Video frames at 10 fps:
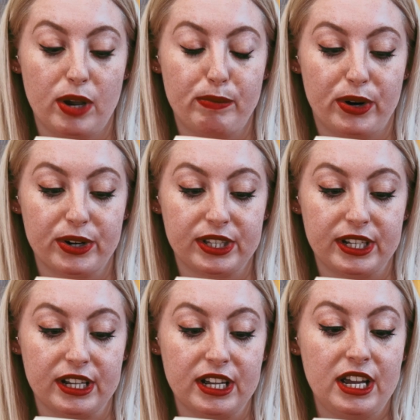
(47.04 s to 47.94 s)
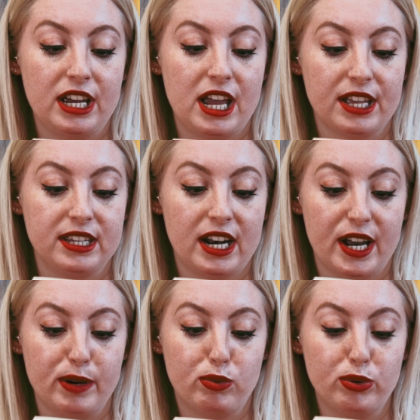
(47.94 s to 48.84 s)
le porte e a
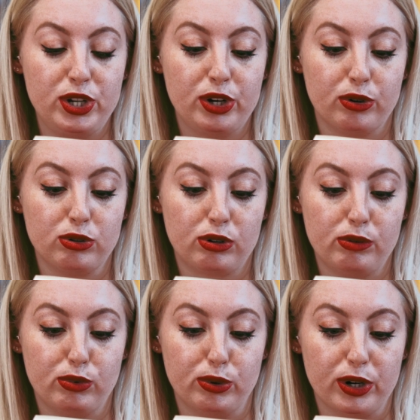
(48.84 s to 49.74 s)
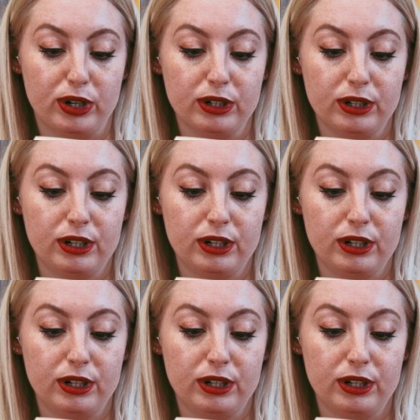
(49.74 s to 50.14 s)
tirare pugni contro il muro.